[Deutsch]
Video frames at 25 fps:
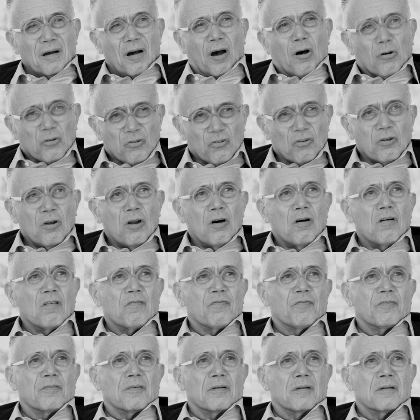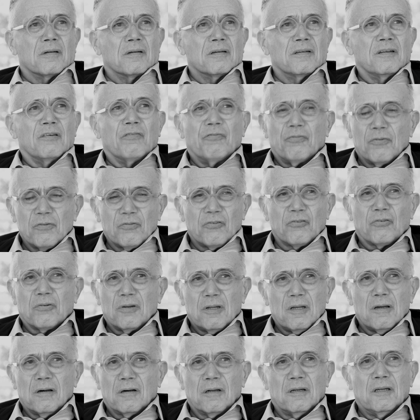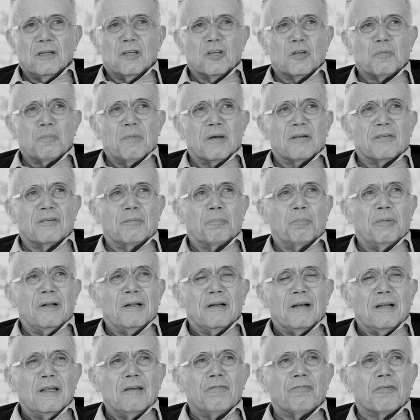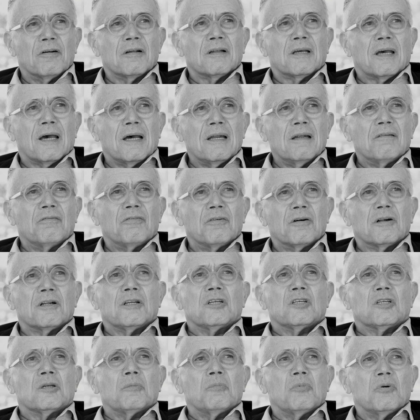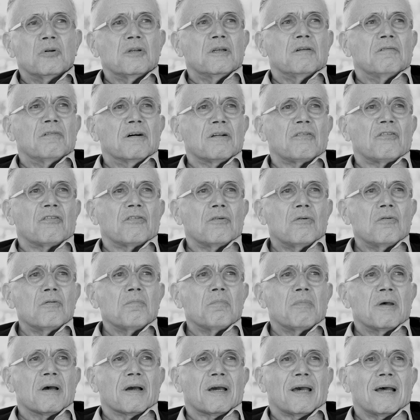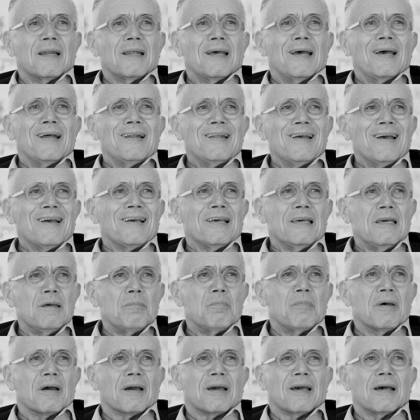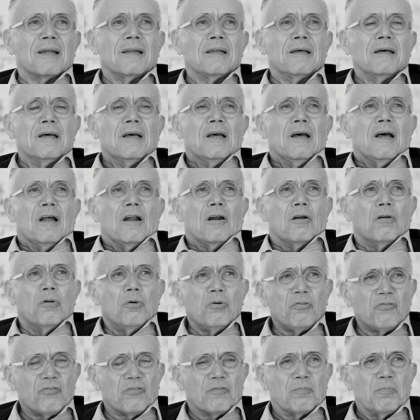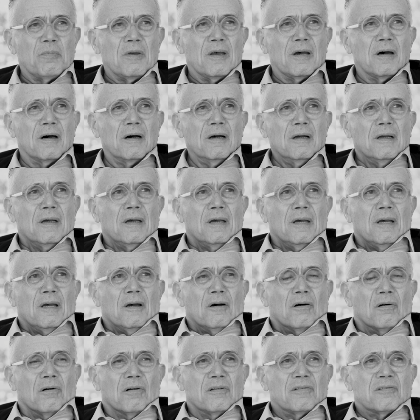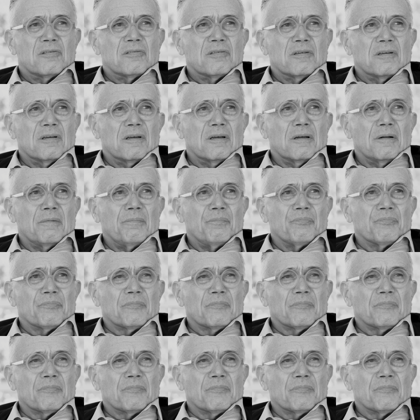auslaufen. Die funktionieren nicht mehr. Die liefern keine wirkliche Motivation mehr, keine Energie mehr, keine Lust mehr. Und äh,